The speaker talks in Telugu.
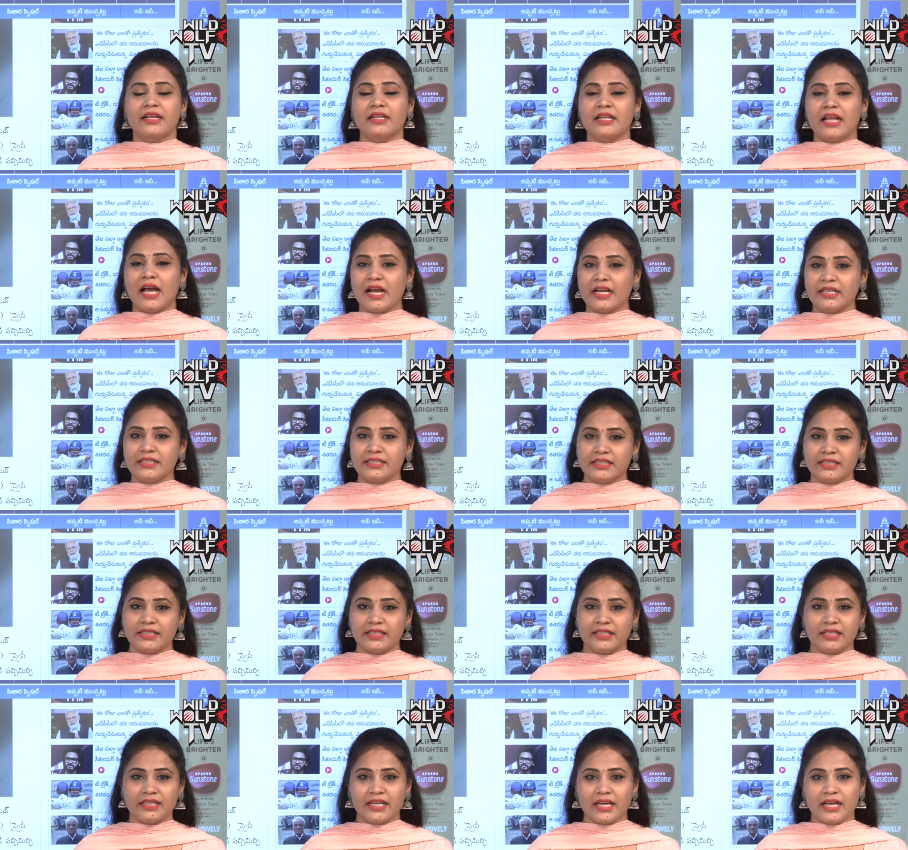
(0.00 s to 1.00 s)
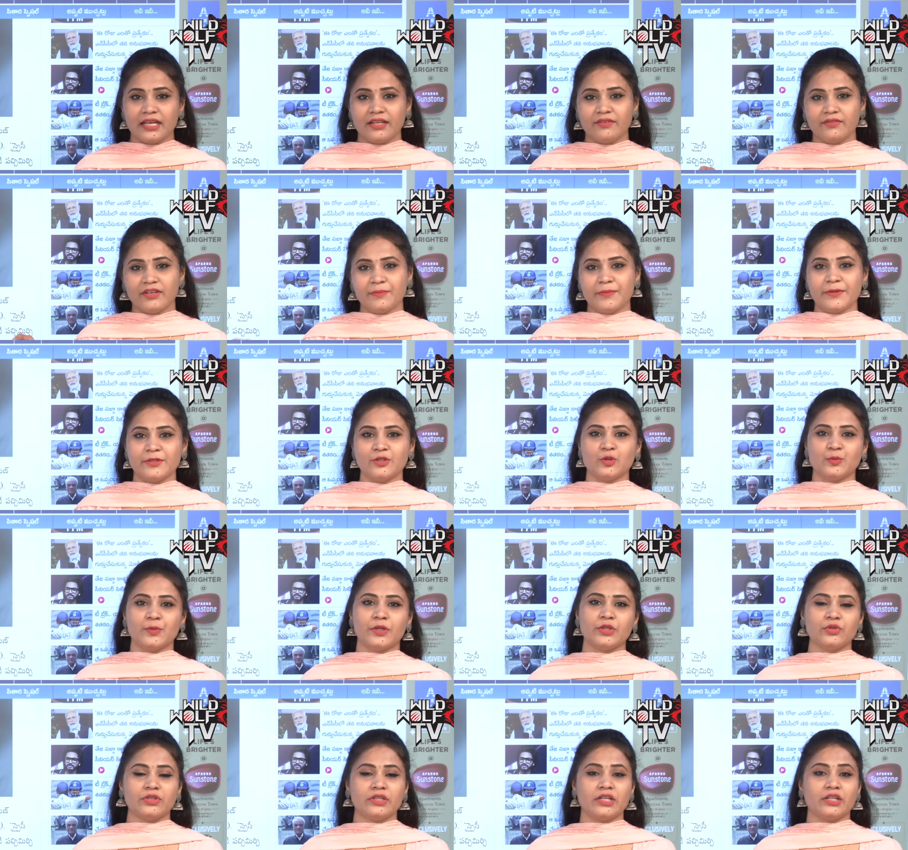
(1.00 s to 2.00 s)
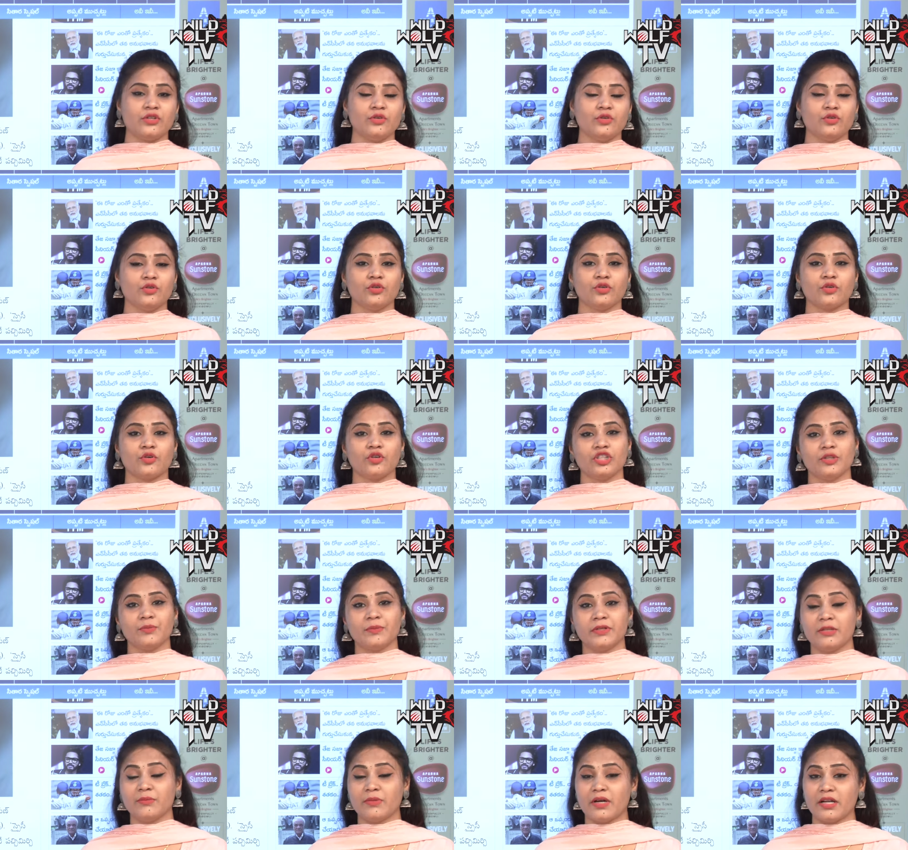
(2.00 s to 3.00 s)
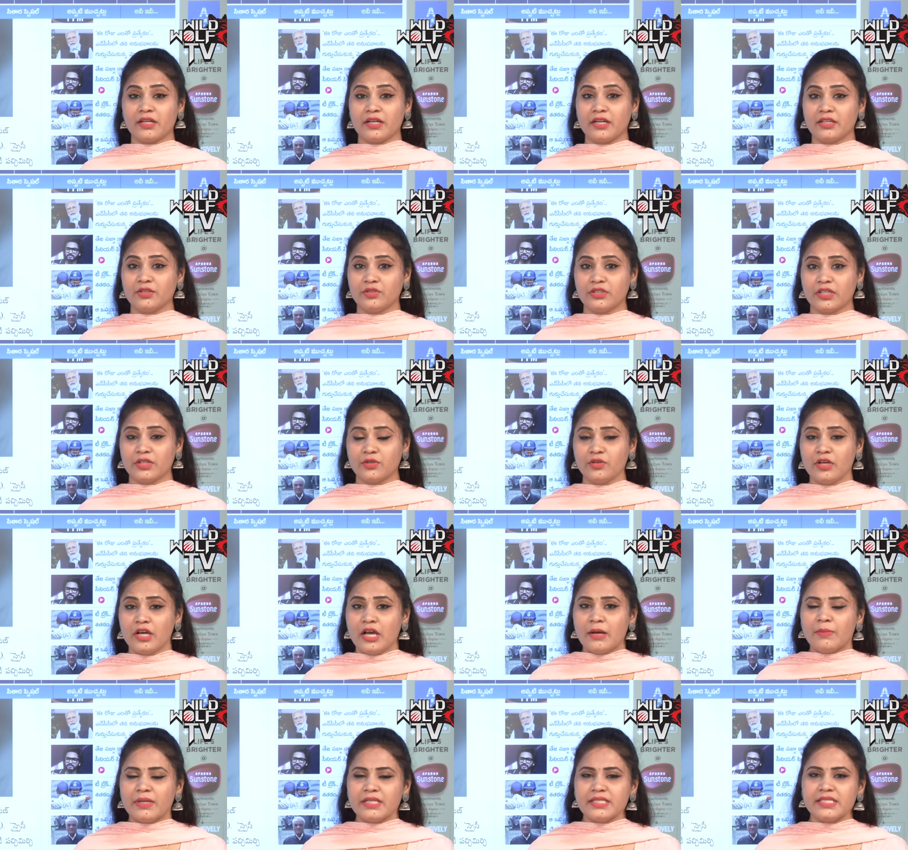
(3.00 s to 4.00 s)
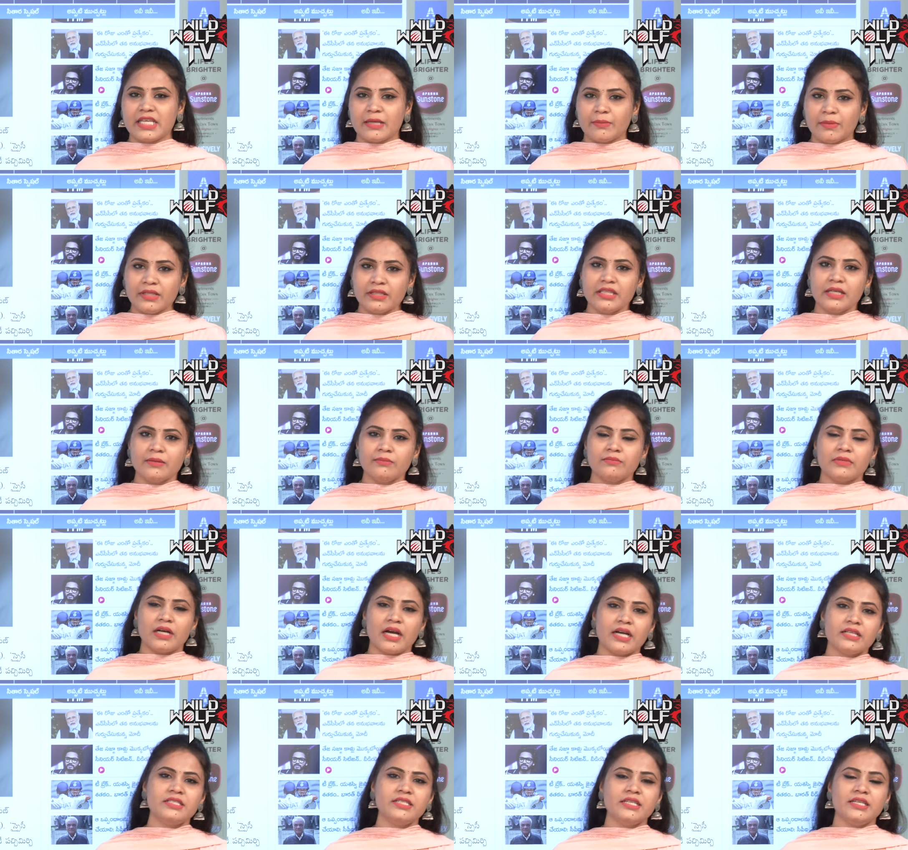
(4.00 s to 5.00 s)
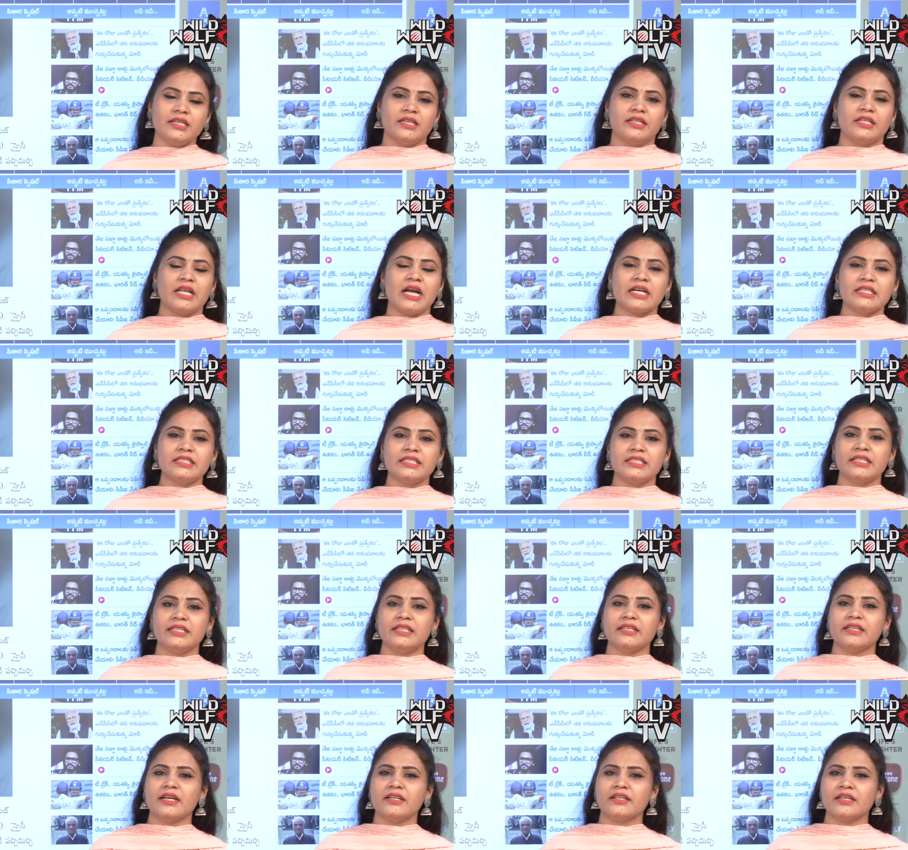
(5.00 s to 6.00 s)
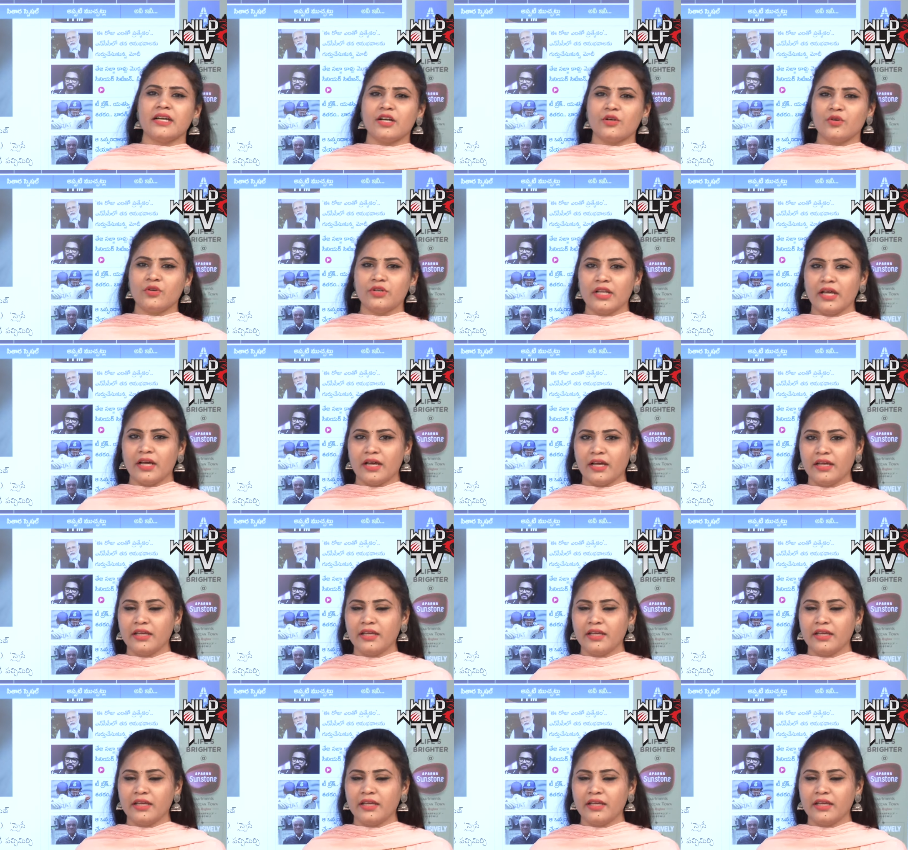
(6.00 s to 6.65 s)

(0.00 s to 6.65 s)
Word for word: నాగ చైతన్య గారి వైపే చూపెడుతున్నట్టు కొంతమంది మాట్లాడుతున్నారు మరి సమంత మాజీ నాగ చైతన్య గారు కాకుండా